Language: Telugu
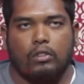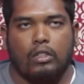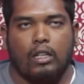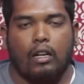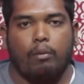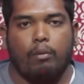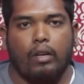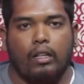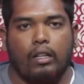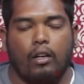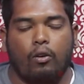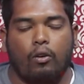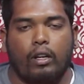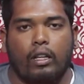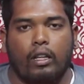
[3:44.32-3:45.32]
చాలా ఇబ్బందిగా
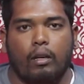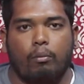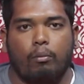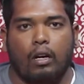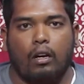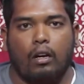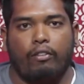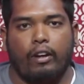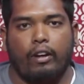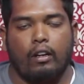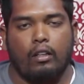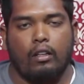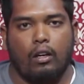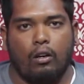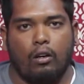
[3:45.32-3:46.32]
ఉండేది మా ఫ్రెండ్
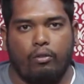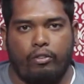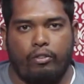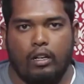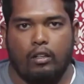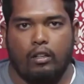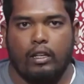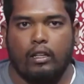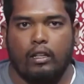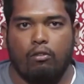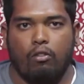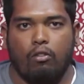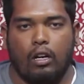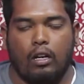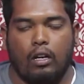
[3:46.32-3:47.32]
ఫ్రెండ్
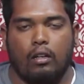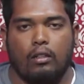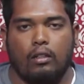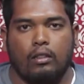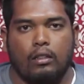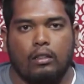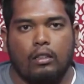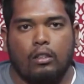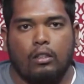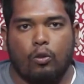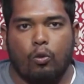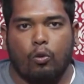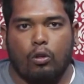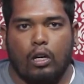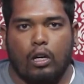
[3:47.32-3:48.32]
ద్వారా
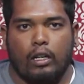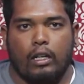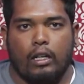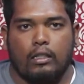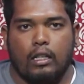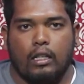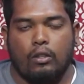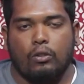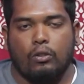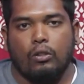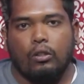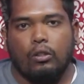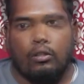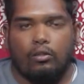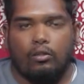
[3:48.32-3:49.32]
గురువు గారిని కలిశాను
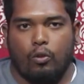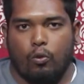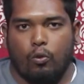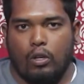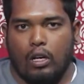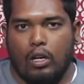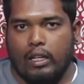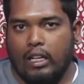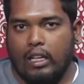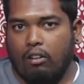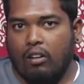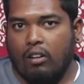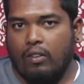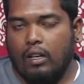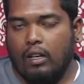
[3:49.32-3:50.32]
గురువుగారిని
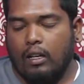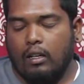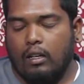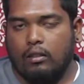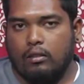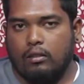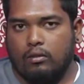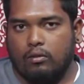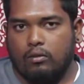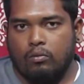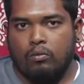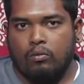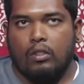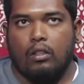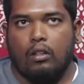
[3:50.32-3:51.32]
కలవడం వల్ల
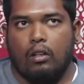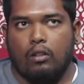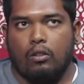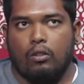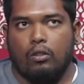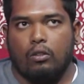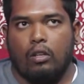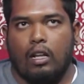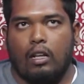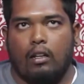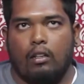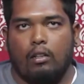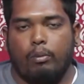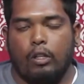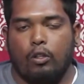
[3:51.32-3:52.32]
నాకు నా
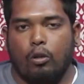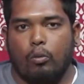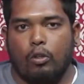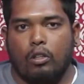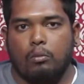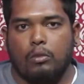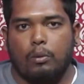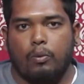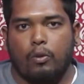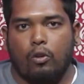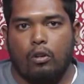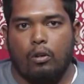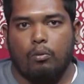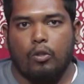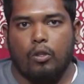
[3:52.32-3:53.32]
ఇబ్బందులు మొత్తం
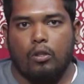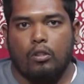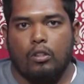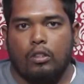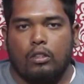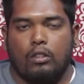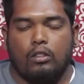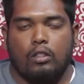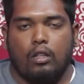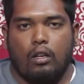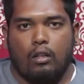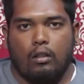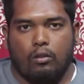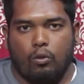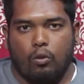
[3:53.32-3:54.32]
చెప్పుకోవడంతో జా
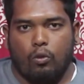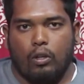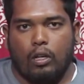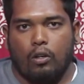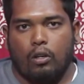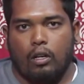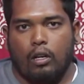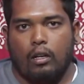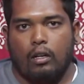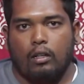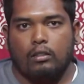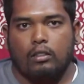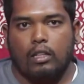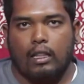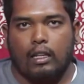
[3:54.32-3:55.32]
గురువుగారు నా
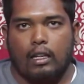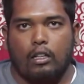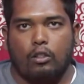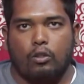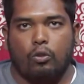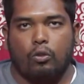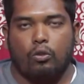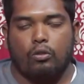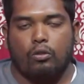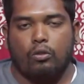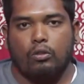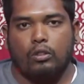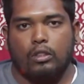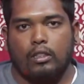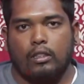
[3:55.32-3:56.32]
జాతకాలు చూ
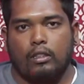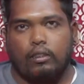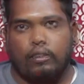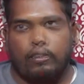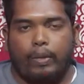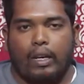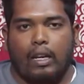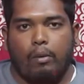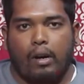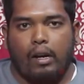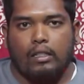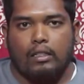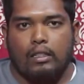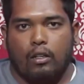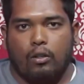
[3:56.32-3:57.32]
చూసి పిల్లిమా
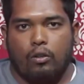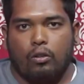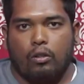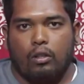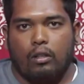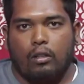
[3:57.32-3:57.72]
ఇచ్చారు